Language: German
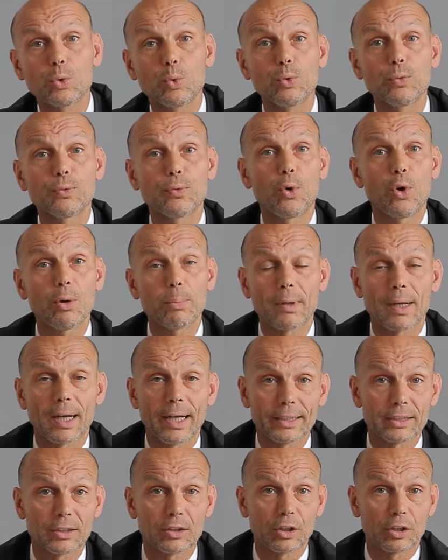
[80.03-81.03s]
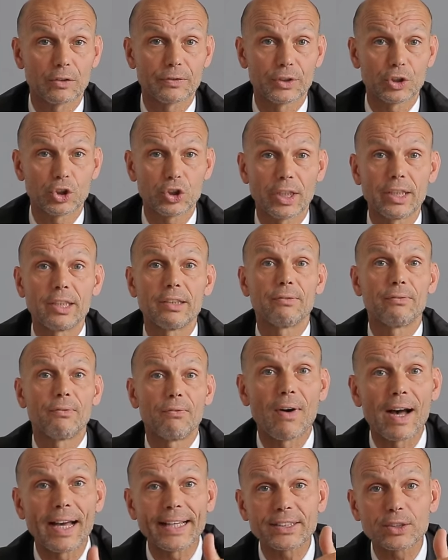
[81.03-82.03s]
gut vorbereitet auf die Stelle?
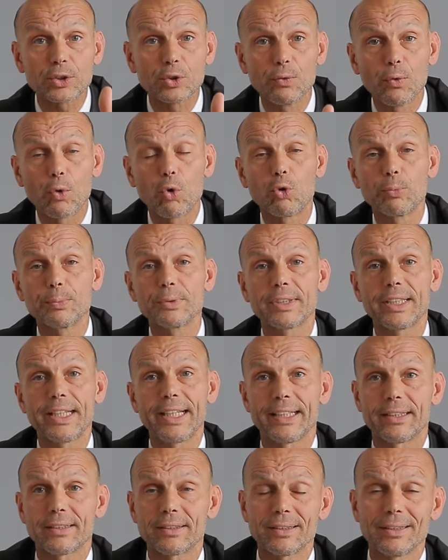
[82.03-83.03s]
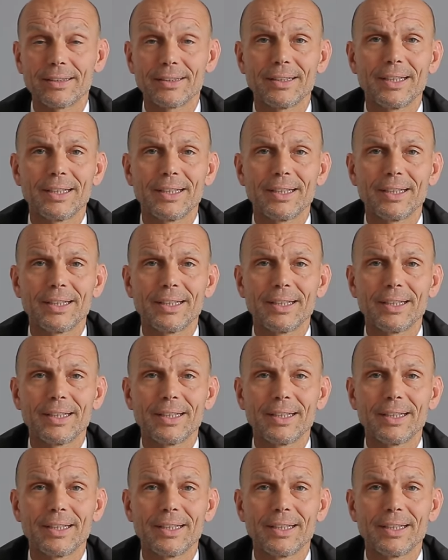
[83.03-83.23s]
Weißt du, worum es geht?